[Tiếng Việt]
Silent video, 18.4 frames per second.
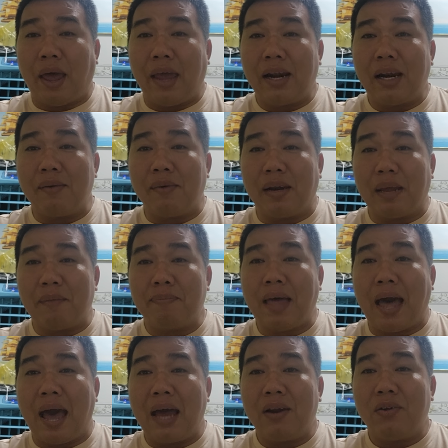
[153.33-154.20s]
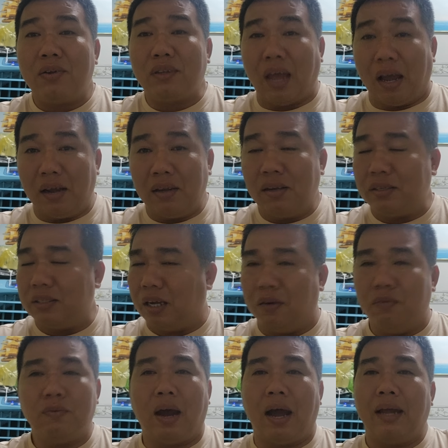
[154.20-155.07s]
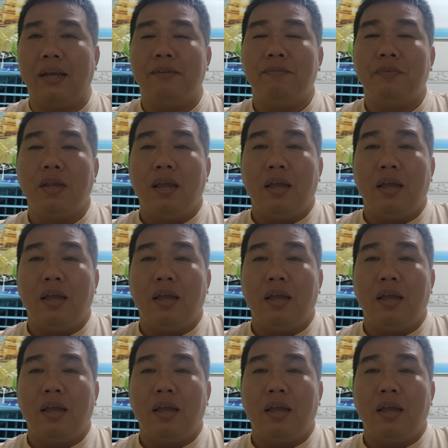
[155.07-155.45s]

tháng là mình em tả nó chuẩn, chứ không phải